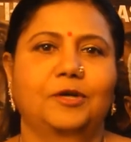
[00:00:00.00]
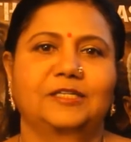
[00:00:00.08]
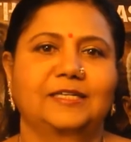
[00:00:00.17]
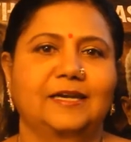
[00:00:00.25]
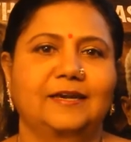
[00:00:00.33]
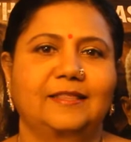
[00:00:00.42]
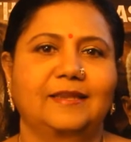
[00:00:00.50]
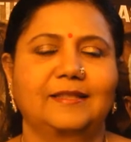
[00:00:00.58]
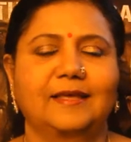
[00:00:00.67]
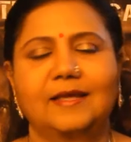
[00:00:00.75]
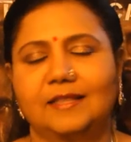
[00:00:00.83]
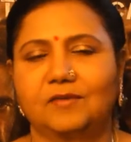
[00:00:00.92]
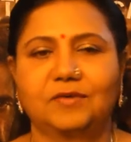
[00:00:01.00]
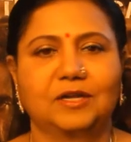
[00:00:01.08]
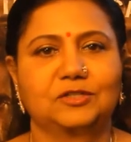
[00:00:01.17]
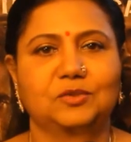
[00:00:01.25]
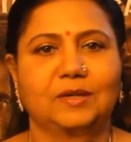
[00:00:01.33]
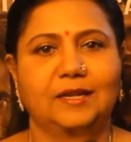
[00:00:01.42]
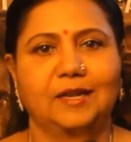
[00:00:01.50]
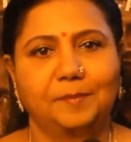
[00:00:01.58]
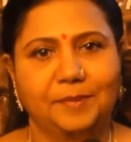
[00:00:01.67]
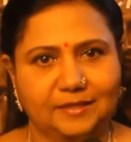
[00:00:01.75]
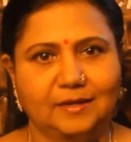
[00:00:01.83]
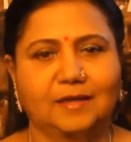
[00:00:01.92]
ப்ராஜெக்ட் எழுதியிருந்தா நான் அதை அவங்களுக்கு சொல்லலை
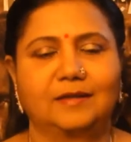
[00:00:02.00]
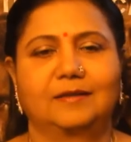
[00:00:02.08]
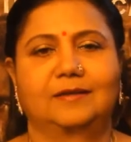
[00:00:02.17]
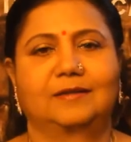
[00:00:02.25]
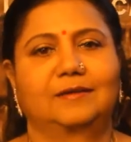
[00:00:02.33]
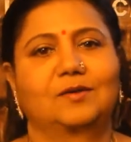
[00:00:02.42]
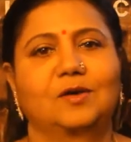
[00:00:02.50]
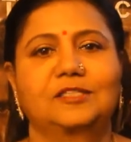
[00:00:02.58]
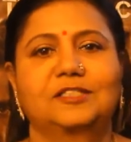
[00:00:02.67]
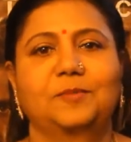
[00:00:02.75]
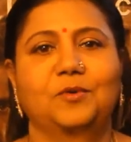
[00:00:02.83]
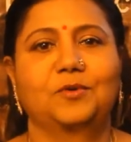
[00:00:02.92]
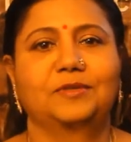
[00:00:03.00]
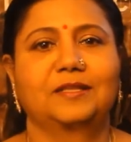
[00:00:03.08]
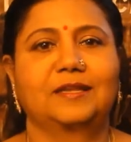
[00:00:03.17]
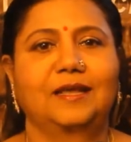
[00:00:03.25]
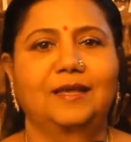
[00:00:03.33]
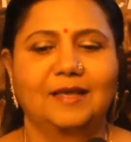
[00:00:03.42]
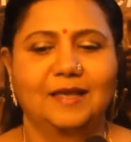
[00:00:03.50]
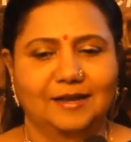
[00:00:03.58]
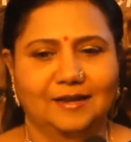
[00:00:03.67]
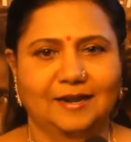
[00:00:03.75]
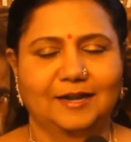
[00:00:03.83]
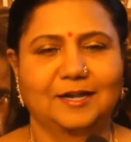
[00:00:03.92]
பதினாலு கான்செப்ட் கொடுத்ததில்
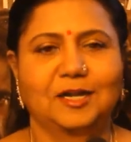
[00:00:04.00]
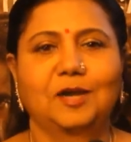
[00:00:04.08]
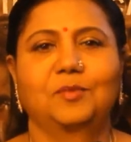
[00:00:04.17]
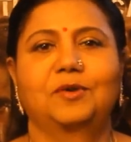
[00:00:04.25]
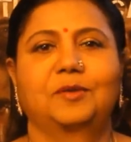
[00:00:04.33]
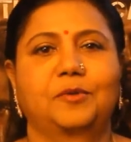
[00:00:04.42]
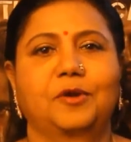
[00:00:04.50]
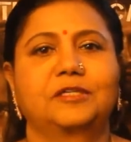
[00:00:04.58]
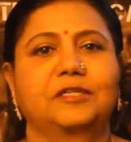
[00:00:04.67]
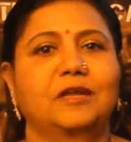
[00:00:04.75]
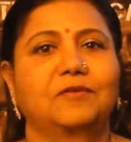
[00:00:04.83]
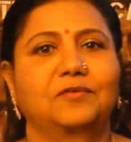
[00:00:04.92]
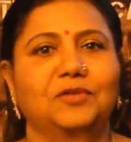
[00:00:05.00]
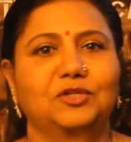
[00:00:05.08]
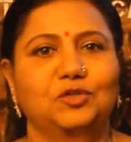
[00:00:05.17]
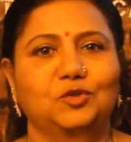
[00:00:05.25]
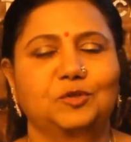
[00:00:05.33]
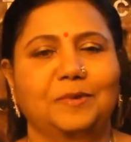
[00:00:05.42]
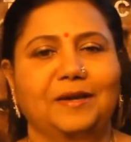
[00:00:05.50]
கரெக்டாக ஒரு ப்ராஜெக்ட் அவங்க வந்து சூஸ்